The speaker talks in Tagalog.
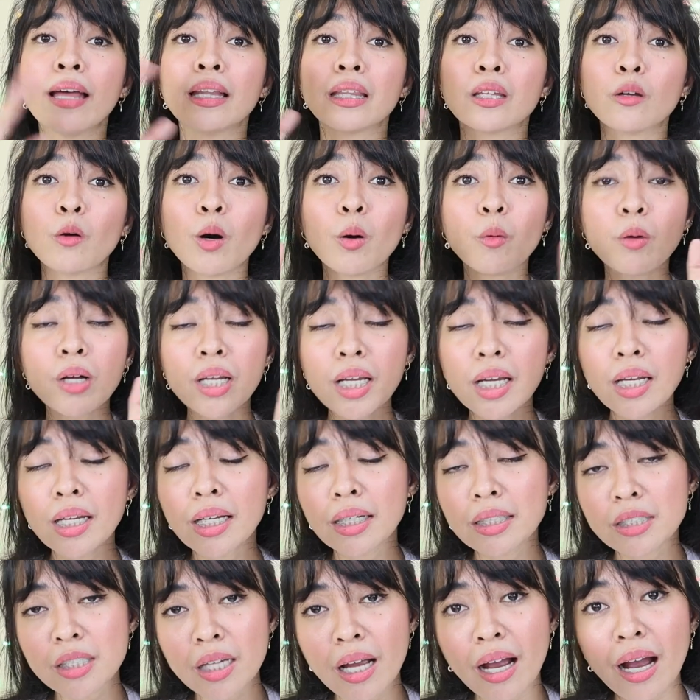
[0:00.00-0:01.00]
Nawawalan
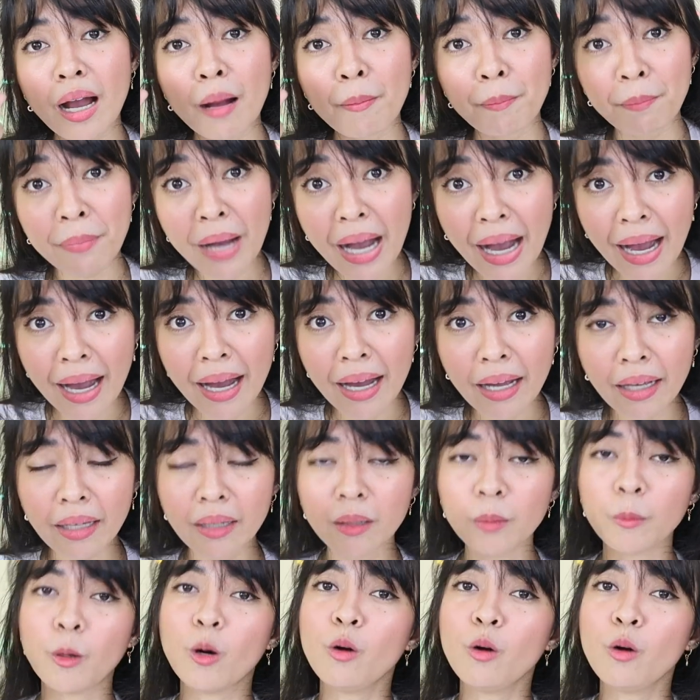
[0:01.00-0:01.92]
lang siya kapag,